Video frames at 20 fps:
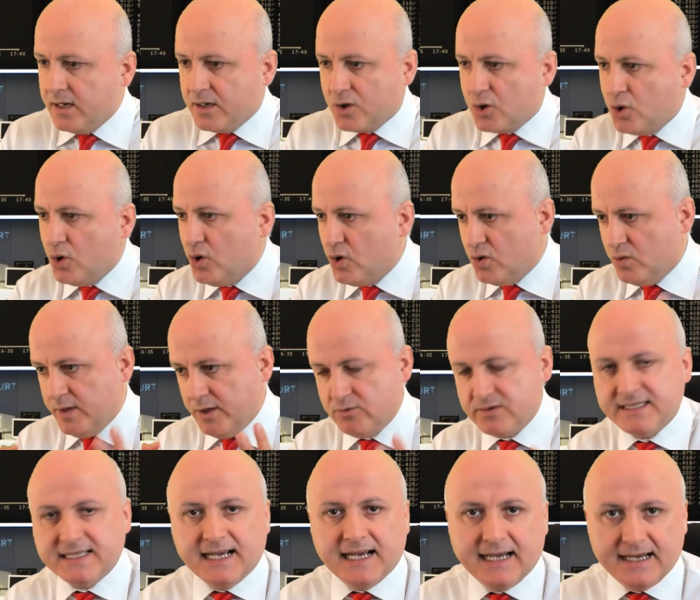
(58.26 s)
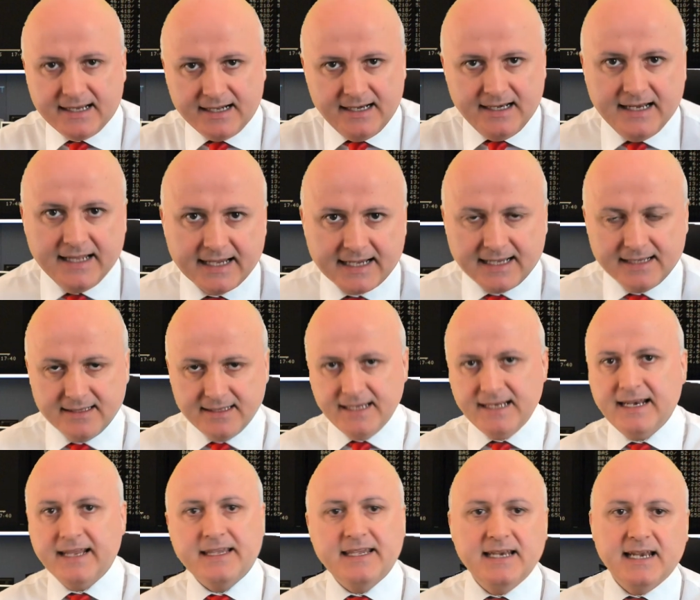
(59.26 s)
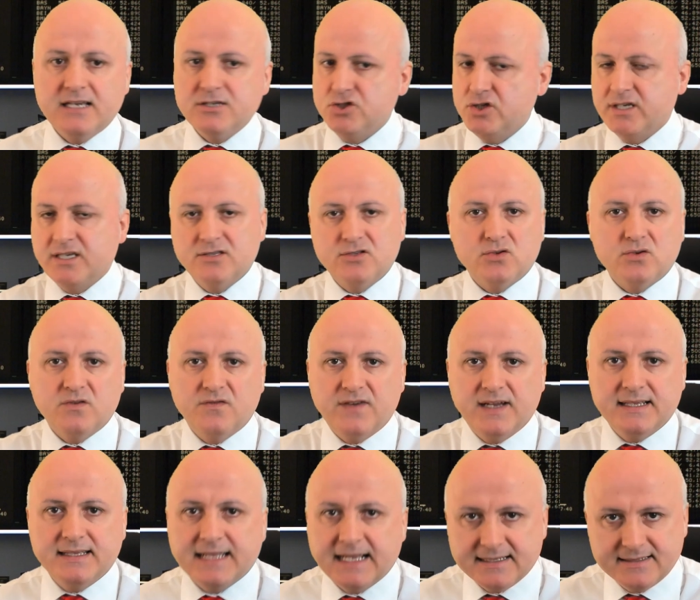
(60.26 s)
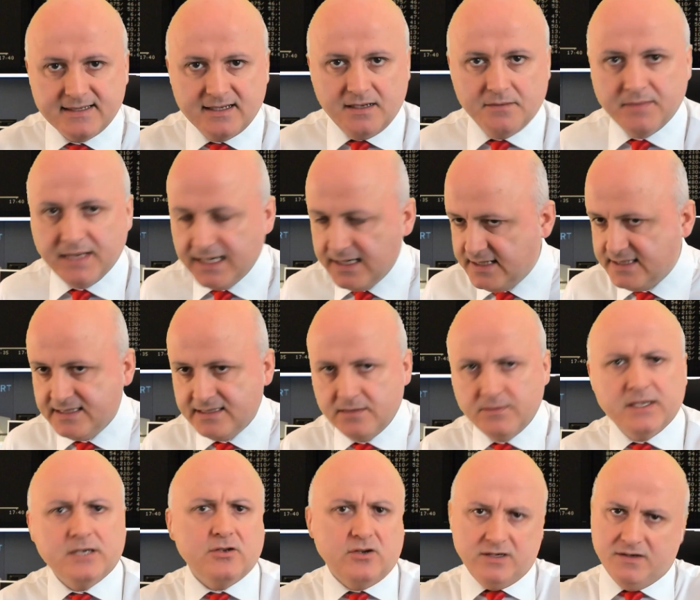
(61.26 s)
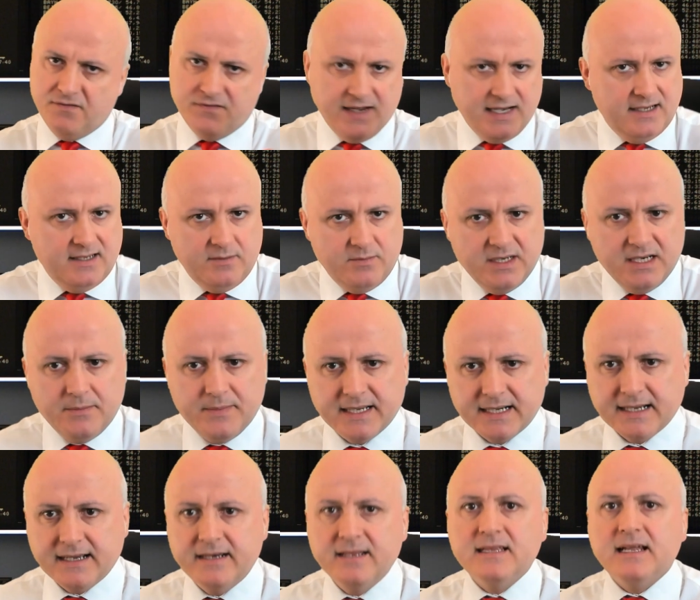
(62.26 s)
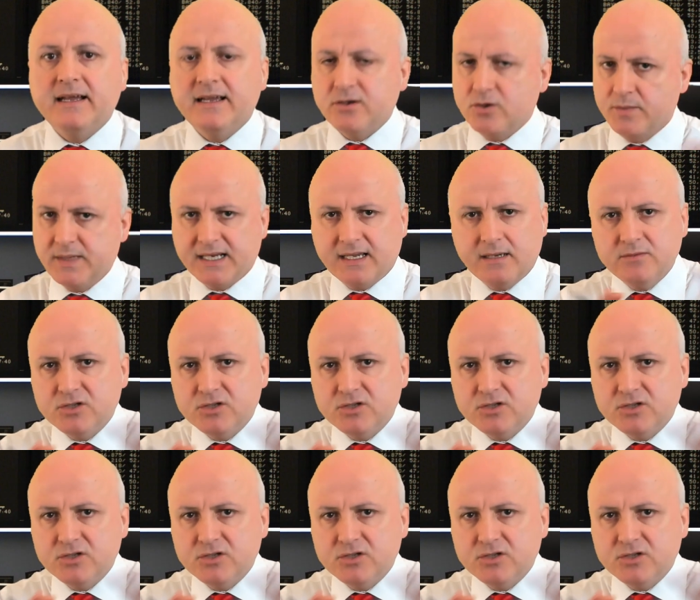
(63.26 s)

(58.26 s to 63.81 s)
come usare le candele Kinashi che sono fantastiche, bellissime, non infallibili per carità, ecco perché